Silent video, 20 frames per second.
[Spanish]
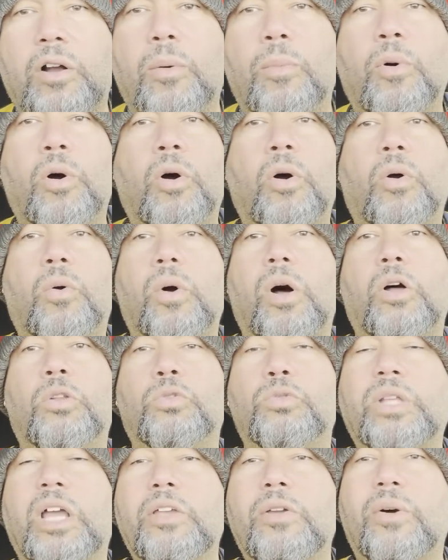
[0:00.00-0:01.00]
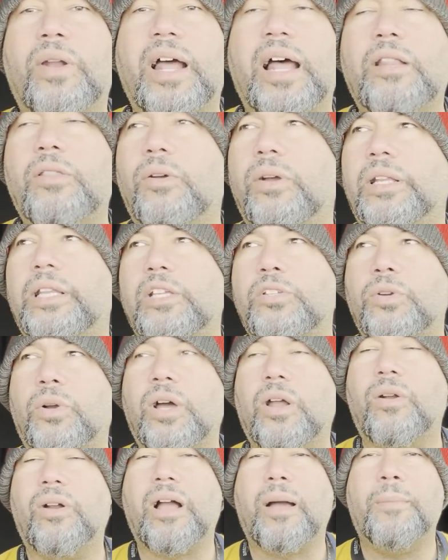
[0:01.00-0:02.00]
como cuando tú estás llorando, que te
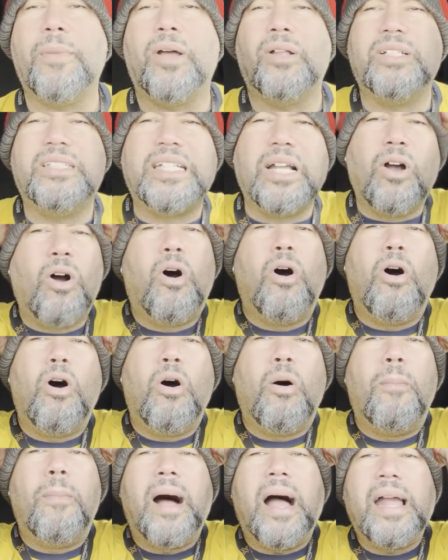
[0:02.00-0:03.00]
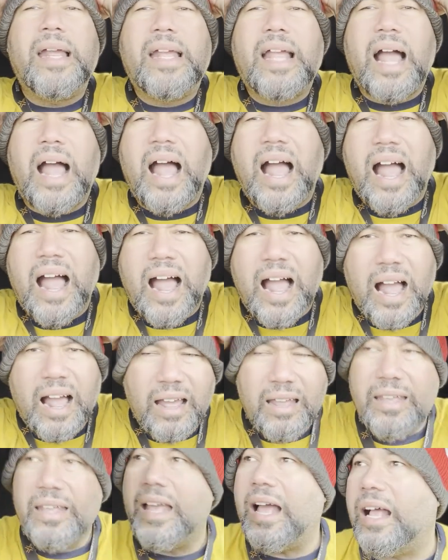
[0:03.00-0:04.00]
chocaron camión, oh my God.
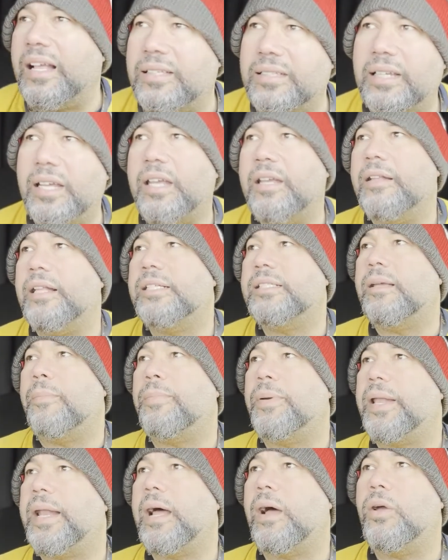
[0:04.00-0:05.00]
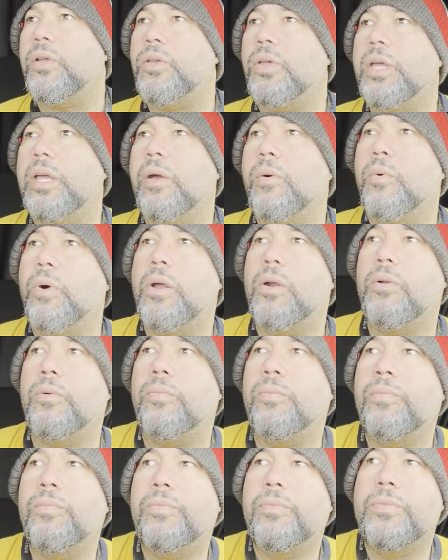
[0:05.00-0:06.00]
Y así, desesperado. Yo dije, bueno,
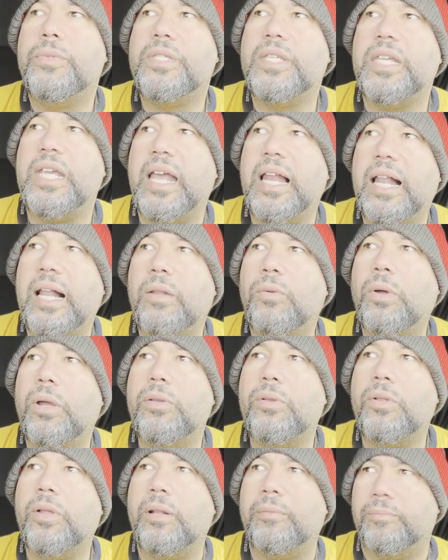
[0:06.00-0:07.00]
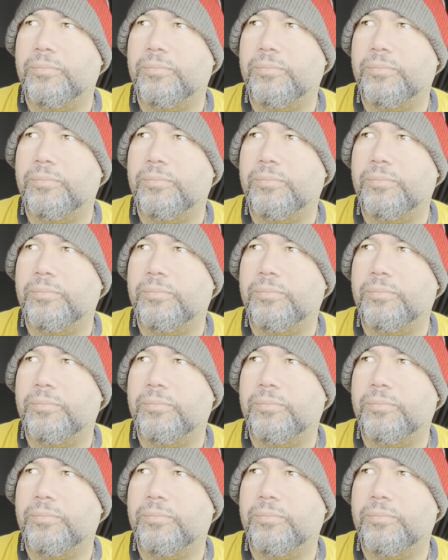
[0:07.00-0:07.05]
si él es el dueño del.